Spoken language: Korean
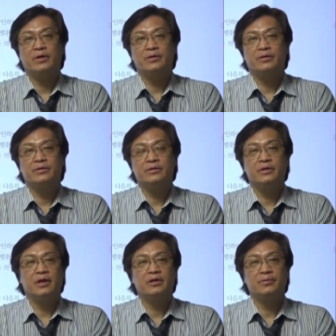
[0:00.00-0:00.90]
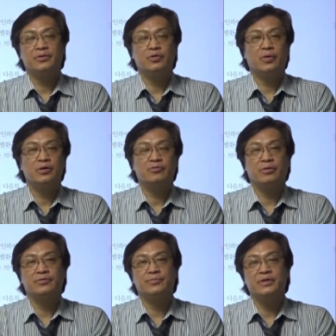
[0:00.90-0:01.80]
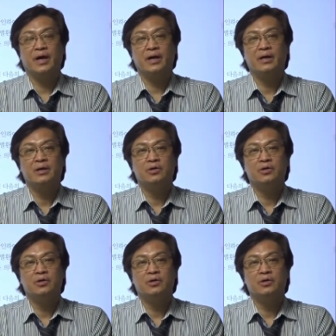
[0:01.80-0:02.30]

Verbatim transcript: 하는 것은 대기업은 이용할 수가 없습니다.